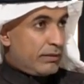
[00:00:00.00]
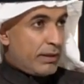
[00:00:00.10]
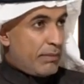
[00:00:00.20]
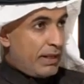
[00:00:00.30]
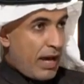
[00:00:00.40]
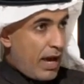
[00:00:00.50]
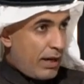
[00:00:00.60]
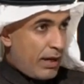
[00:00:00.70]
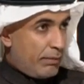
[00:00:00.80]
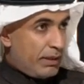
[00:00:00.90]
تم
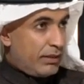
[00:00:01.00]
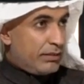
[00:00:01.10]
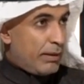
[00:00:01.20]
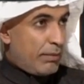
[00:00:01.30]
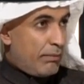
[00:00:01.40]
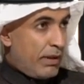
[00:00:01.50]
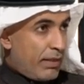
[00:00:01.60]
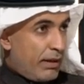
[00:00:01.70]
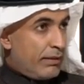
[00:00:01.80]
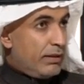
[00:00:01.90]
إنهائها بأي سبب
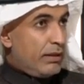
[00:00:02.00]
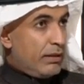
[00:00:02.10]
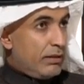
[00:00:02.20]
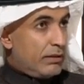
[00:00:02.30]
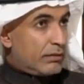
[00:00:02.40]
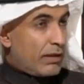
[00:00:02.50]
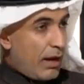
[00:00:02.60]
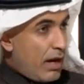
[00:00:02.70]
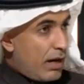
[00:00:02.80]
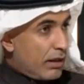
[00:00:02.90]
مثلا آه،
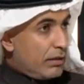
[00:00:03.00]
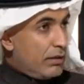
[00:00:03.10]
طلاق